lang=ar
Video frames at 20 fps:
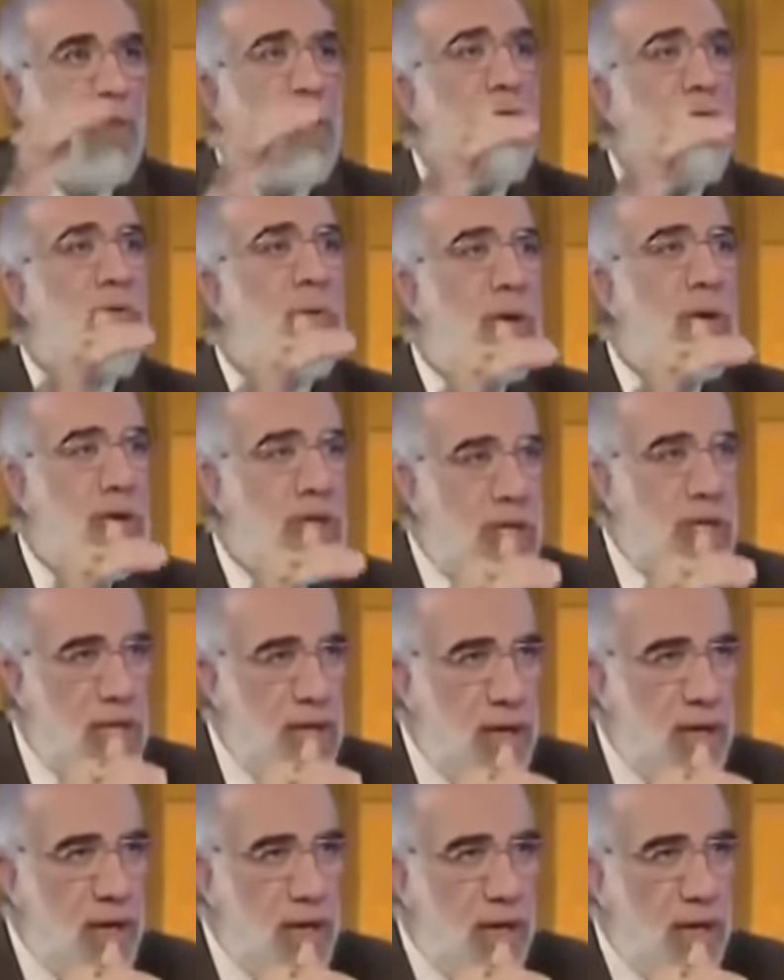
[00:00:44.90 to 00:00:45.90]
او دلو من
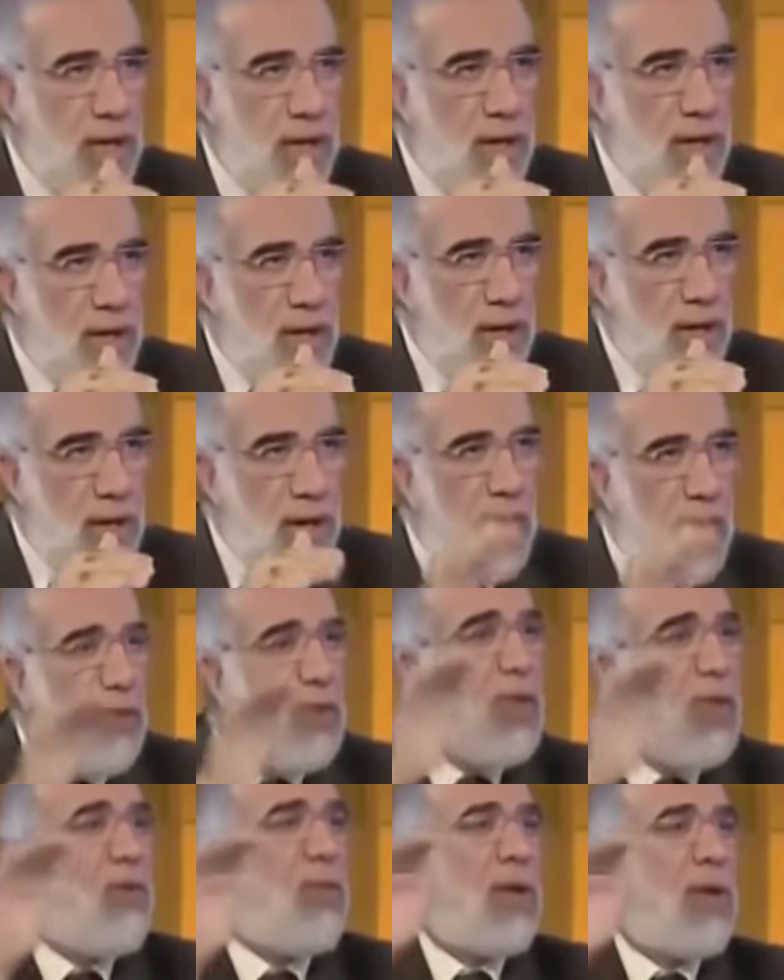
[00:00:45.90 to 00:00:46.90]
غسلين
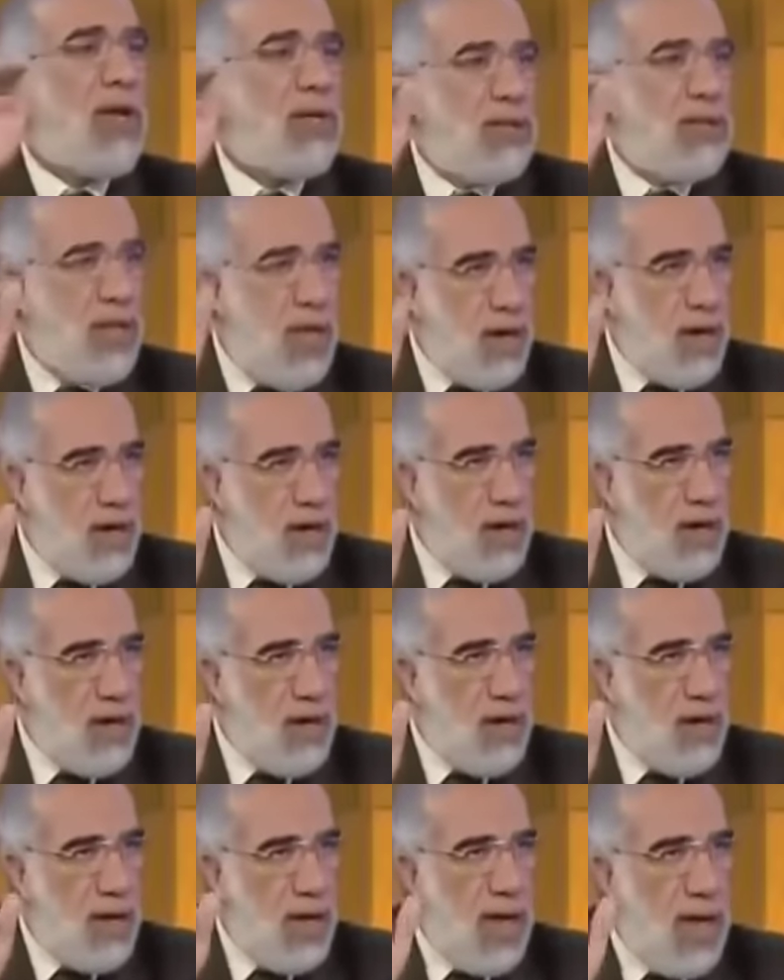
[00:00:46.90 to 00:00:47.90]
او دلو من
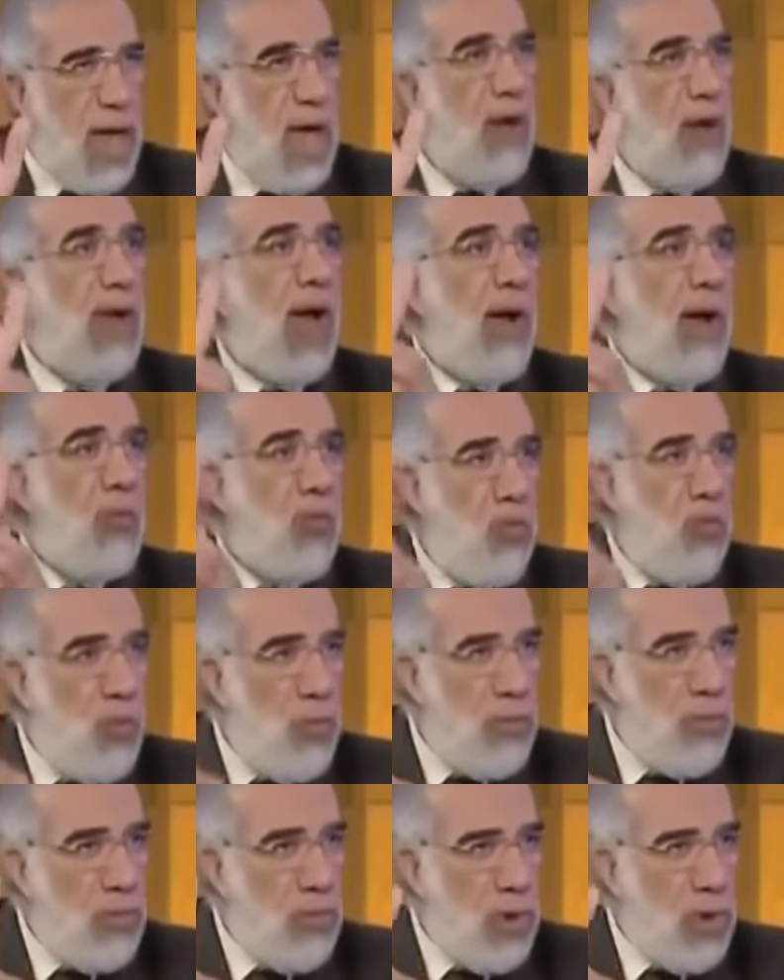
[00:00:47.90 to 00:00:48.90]
غساق او
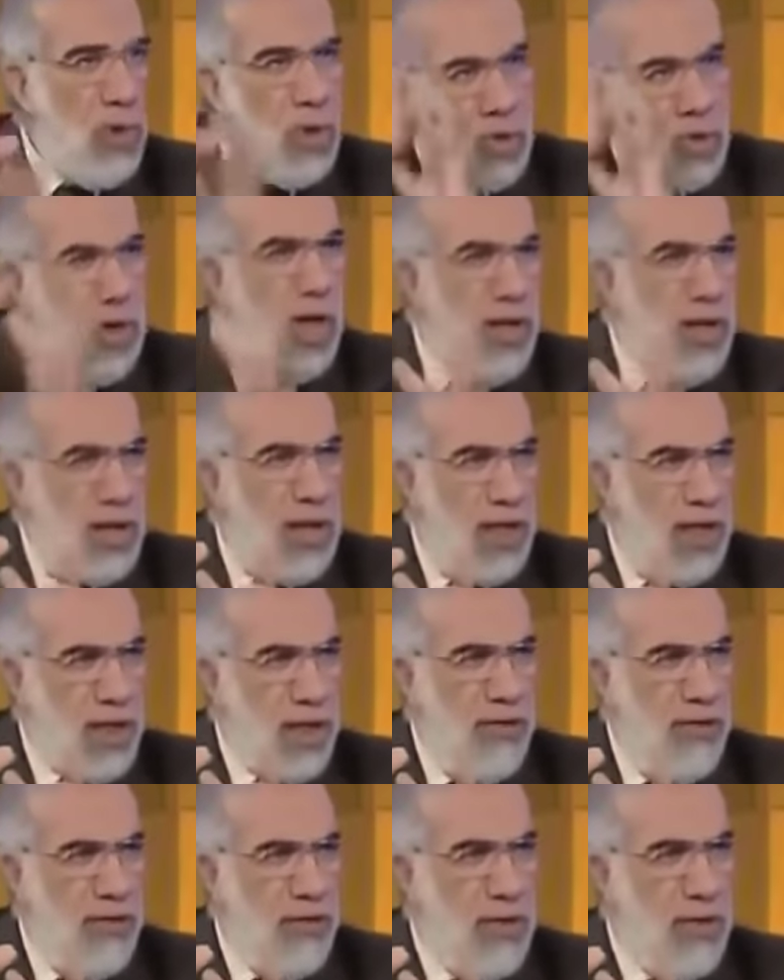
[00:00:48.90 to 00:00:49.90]
يحموم اللي هو دخان
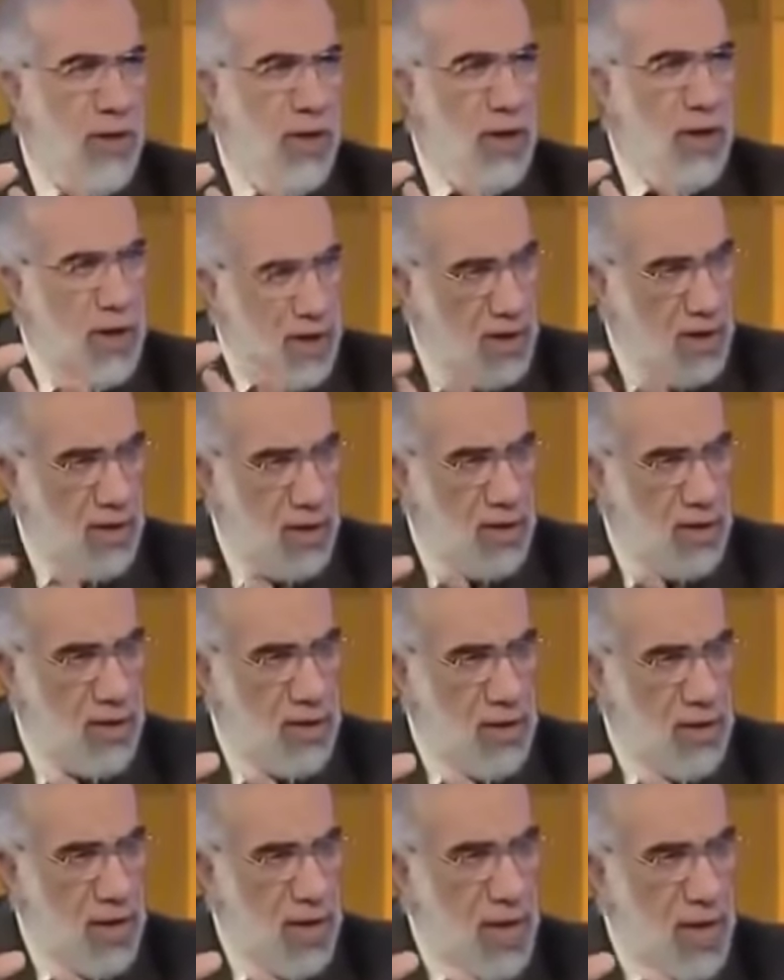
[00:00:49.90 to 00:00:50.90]
الكثيف
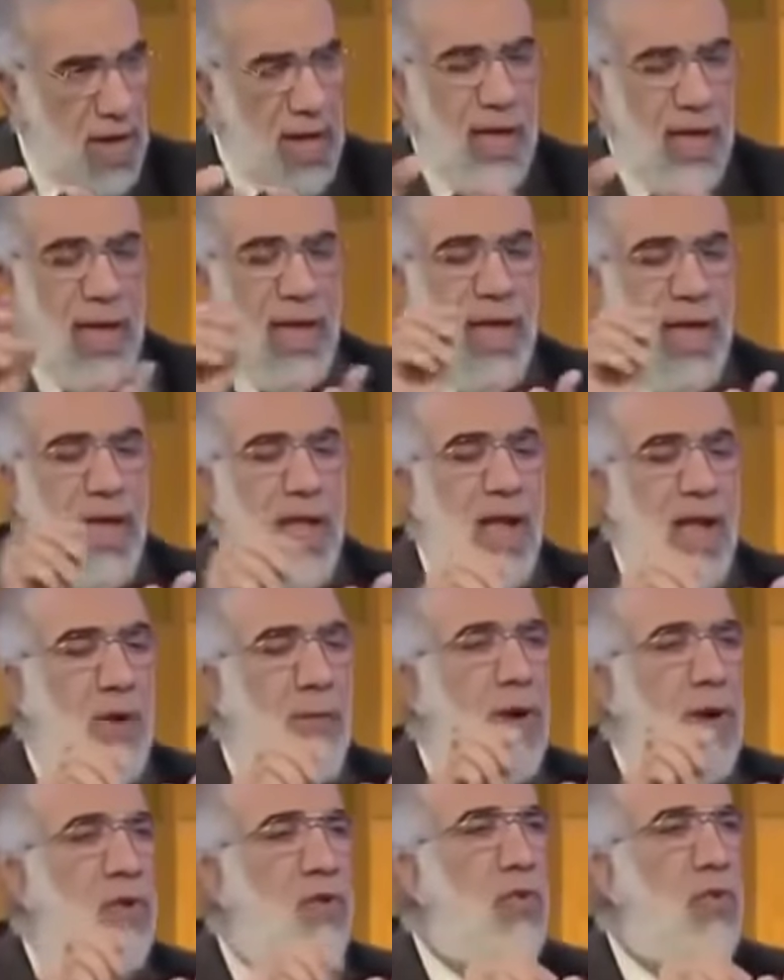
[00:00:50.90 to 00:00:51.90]
خلاص نعم
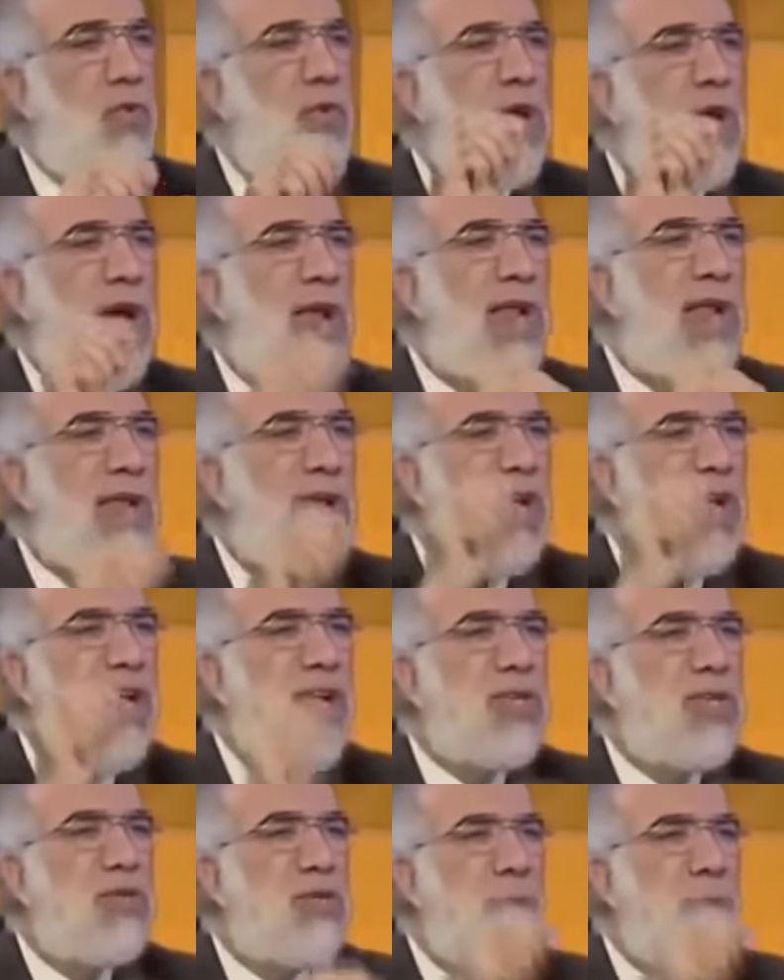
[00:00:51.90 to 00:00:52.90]
الا ومكتوب
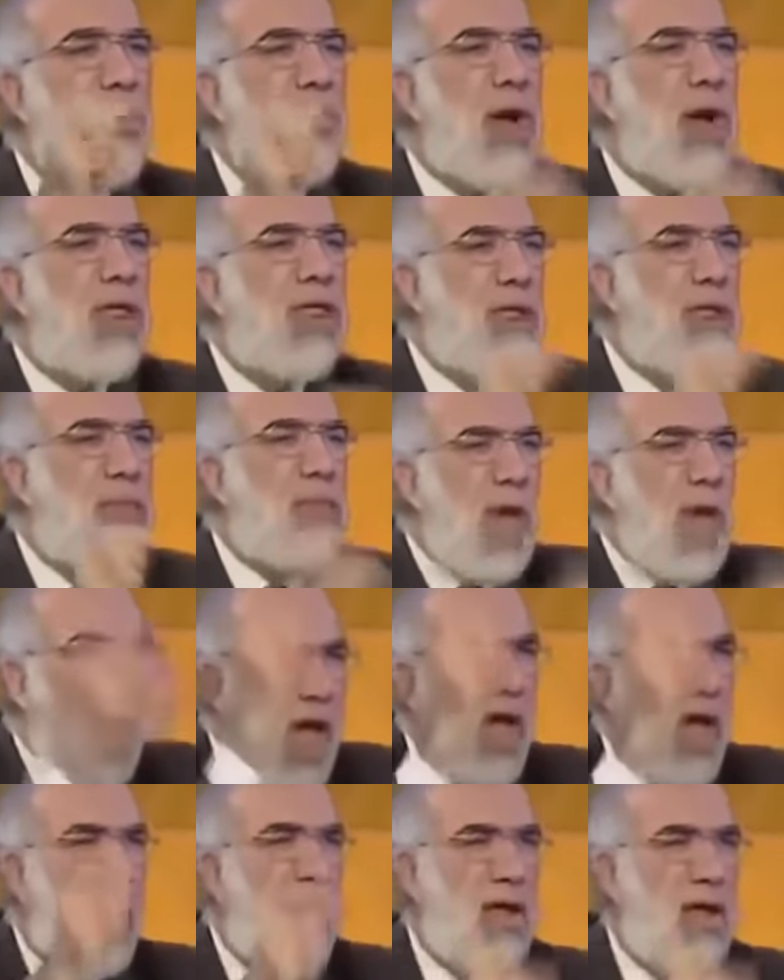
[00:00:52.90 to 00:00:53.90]
عليها اسما يعذب
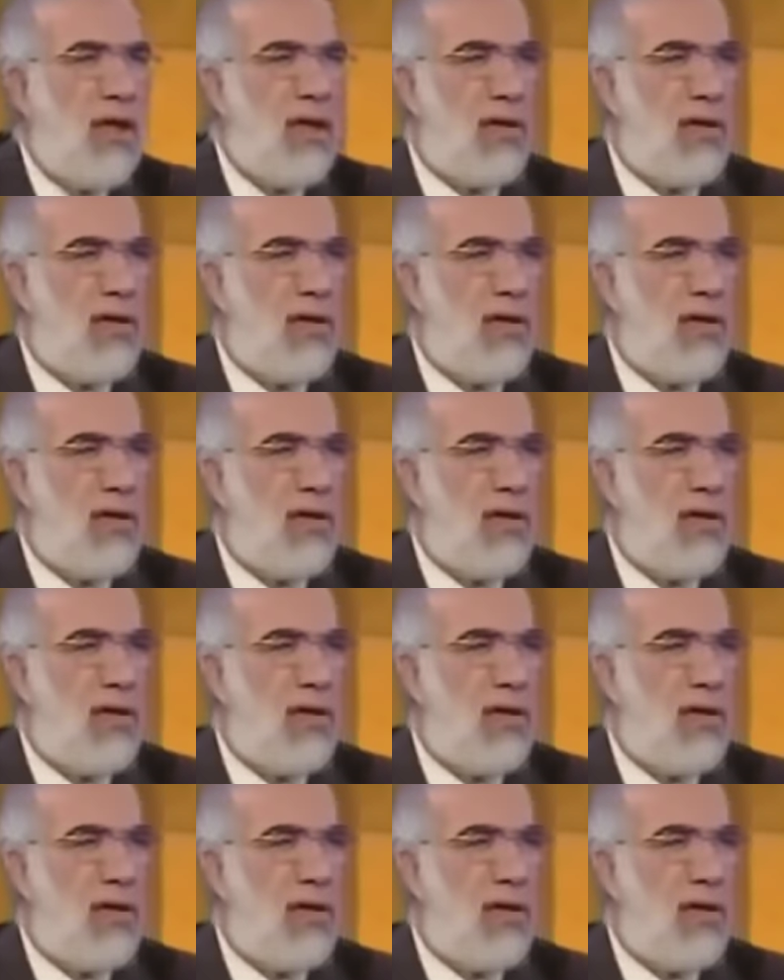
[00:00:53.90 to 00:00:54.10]
بها